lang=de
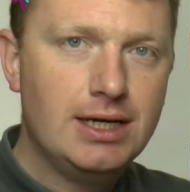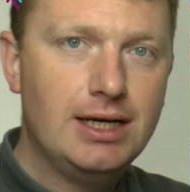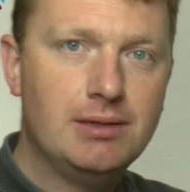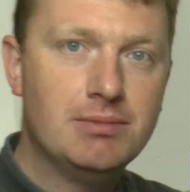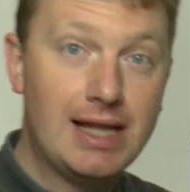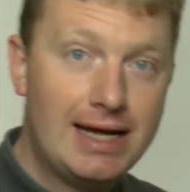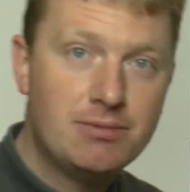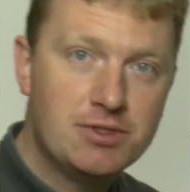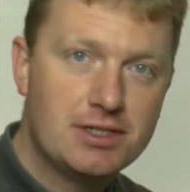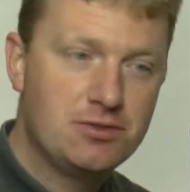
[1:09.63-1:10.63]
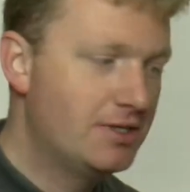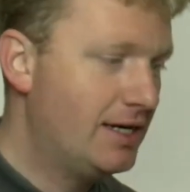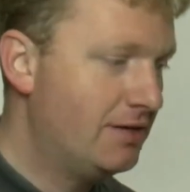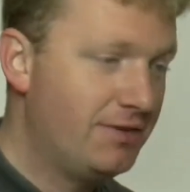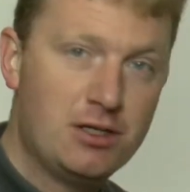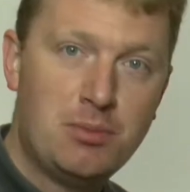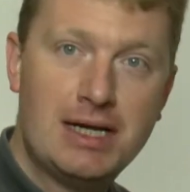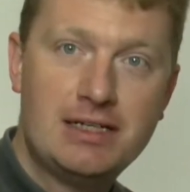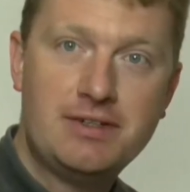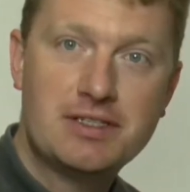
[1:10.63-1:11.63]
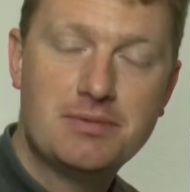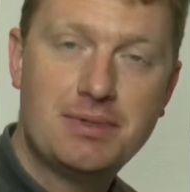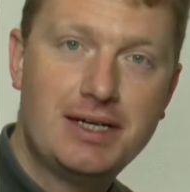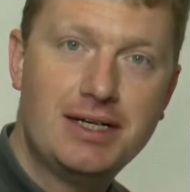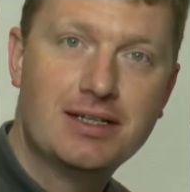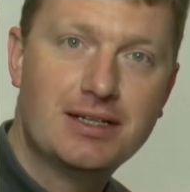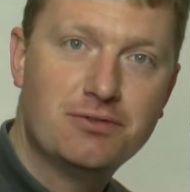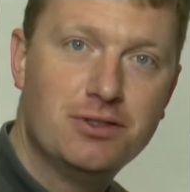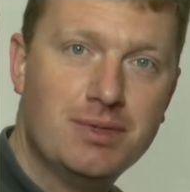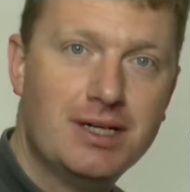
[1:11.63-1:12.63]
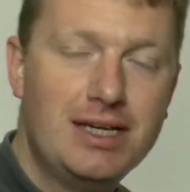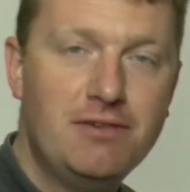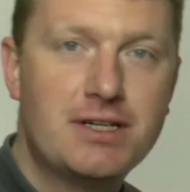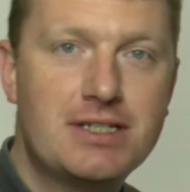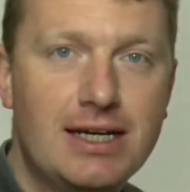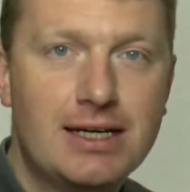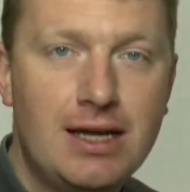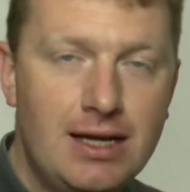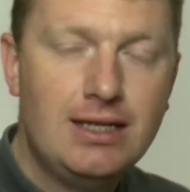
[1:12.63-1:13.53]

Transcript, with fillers: Ähm, leider muss ich dazu sagen, weil normalerweise bei der Firma Evatec